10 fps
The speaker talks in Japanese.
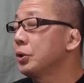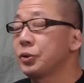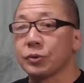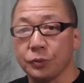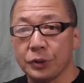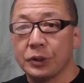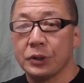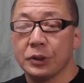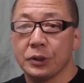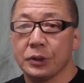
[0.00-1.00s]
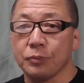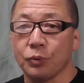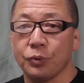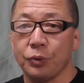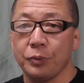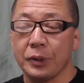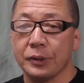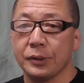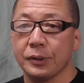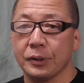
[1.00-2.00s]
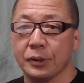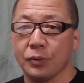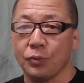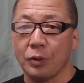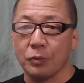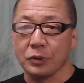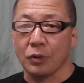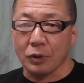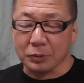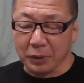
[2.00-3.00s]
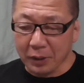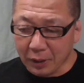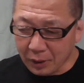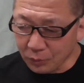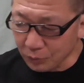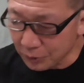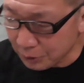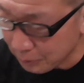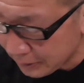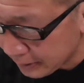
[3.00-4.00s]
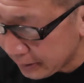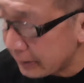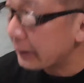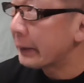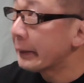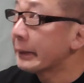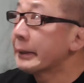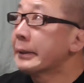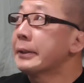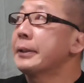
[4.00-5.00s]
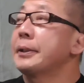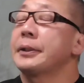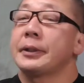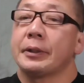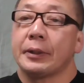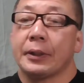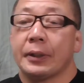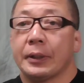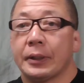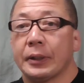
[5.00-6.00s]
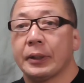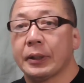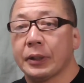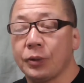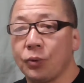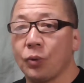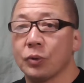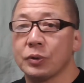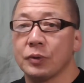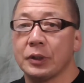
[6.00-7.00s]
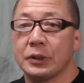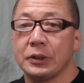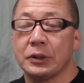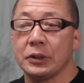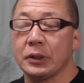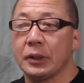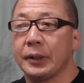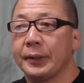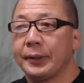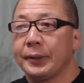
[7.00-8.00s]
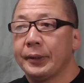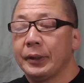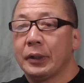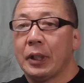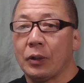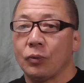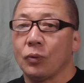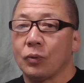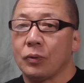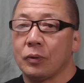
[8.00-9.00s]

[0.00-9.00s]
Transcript: 19日木曜日です今夜も佐渡島からお送りします、えー、昨日18日あの、